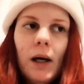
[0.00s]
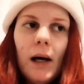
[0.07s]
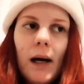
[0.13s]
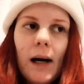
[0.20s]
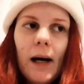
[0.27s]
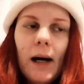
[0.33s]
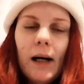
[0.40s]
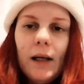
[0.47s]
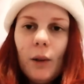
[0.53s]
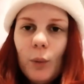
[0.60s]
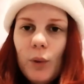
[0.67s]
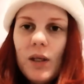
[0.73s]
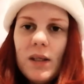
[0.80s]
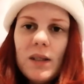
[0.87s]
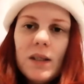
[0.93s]
agli
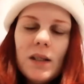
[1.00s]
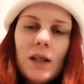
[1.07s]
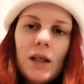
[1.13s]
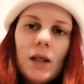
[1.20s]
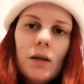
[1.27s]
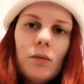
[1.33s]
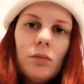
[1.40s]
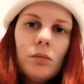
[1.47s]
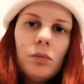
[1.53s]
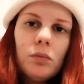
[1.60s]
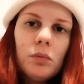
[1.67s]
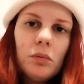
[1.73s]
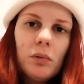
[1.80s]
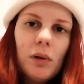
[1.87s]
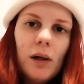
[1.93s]
acquisti
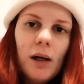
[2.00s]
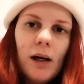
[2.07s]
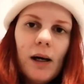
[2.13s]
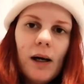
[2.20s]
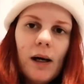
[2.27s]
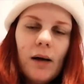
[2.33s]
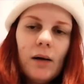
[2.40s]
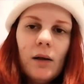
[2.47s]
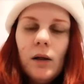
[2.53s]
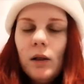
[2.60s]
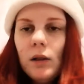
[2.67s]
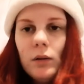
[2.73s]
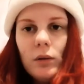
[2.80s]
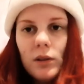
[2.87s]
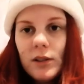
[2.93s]
a
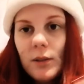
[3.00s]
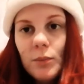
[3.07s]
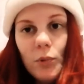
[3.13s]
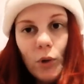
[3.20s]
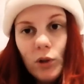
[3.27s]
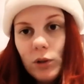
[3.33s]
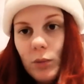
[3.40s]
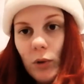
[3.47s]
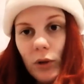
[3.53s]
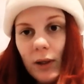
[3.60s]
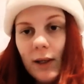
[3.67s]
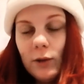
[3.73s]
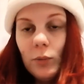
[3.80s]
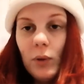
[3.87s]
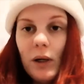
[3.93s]
esempio cosa mi hanno
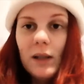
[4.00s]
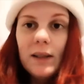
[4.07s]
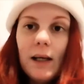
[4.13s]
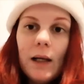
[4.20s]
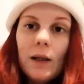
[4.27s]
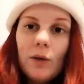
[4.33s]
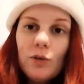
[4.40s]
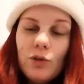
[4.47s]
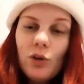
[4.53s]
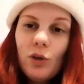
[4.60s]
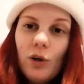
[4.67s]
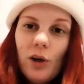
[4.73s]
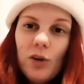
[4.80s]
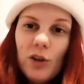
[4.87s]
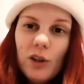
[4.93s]
regalato per Natale e non sono
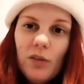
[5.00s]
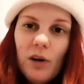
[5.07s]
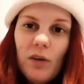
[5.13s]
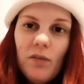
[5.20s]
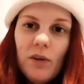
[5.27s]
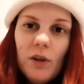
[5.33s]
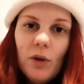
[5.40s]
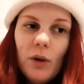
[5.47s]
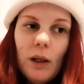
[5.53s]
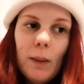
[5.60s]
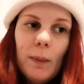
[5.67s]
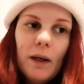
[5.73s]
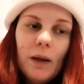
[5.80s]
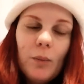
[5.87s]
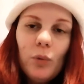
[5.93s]
ancora riuscita a fare il video anche
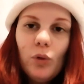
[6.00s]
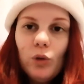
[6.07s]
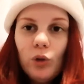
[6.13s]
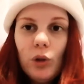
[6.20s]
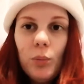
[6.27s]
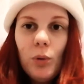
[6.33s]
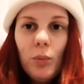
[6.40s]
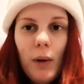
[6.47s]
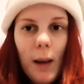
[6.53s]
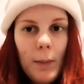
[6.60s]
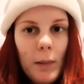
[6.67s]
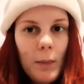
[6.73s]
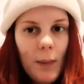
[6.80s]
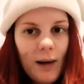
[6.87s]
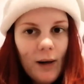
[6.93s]
perché ho avuto dei
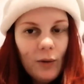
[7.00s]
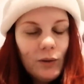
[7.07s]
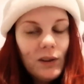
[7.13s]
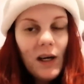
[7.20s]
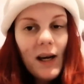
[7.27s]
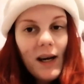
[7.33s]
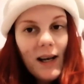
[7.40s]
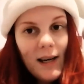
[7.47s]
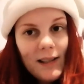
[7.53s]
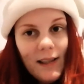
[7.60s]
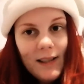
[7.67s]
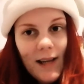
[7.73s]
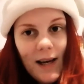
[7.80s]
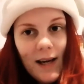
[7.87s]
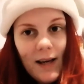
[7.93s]
problemi, mi mancano tre regali da
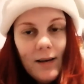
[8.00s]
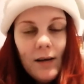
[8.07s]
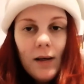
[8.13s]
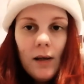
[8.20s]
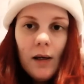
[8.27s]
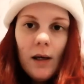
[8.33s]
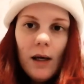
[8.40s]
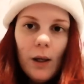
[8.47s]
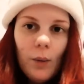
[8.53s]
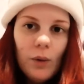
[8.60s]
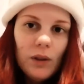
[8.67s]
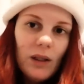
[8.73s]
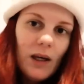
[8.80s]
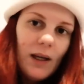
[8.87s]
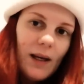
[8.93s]
dare e
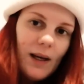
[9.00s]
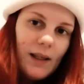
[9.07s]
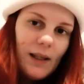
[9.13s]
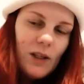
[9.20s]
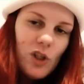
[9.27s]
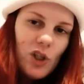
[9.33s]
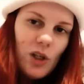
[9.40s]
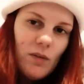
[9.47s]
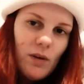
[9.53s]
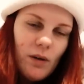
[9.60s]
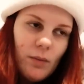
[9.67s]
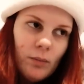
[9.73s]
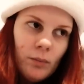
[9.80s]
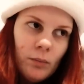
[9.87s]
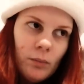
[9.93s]
quindi tre regali da
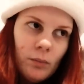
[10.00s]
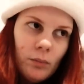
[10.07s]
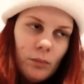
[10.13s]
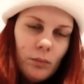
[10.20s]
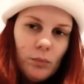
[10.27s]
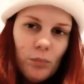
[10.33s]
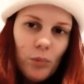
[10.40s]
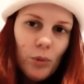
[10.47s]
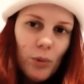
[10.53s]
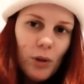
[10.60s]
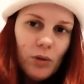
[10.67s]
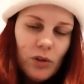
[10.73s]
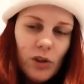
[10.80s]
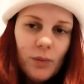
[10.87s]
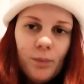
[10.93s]
ricevere, più o
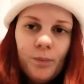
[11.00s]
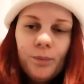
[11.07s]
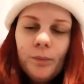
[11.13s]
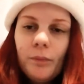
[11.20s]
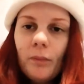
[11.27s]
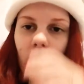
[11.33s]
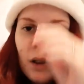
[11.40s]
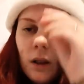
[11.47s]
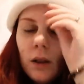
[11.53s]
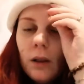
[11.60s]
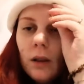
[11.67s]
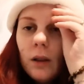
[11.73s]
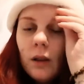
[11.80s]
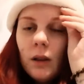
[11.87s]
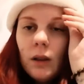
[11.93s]
meno, sì.
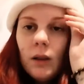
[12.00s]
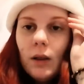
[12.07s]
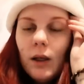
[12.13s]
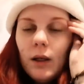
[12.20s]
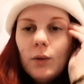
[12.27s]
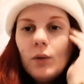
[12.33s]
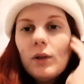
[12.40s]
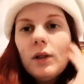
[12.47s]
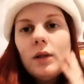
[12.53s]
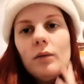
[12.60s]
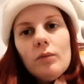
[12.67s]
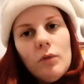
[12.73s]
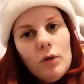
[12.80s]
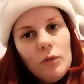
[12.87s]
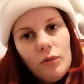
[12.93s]
Quindi
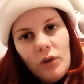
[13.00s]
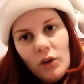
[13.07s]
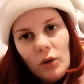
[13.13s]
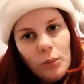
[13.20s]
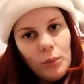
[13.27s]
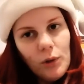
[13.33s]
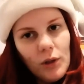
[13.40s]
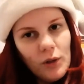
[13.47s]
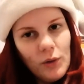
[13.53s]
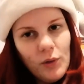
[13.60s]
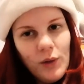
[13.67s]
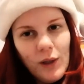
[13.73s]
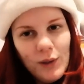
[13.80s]
lo farò poi in un